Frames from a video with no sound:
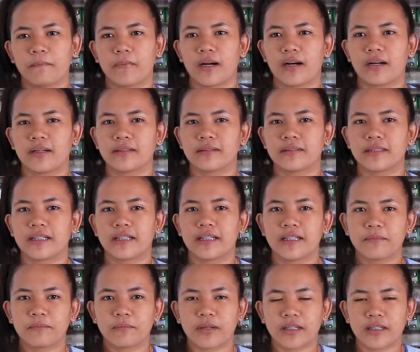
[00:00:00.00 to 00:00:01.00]
ang
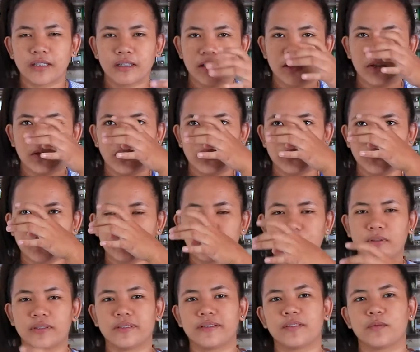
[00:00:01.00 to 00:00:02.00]
naging maging negosyo
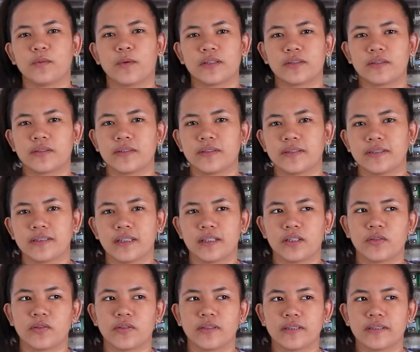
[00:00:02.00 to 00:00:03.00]
po is water
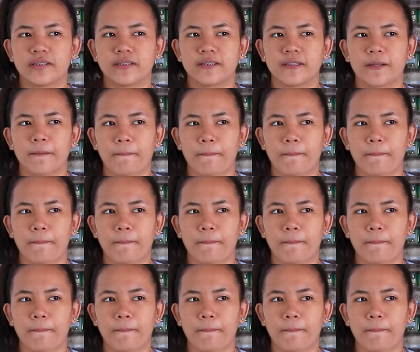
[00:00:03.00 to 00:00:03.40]
station is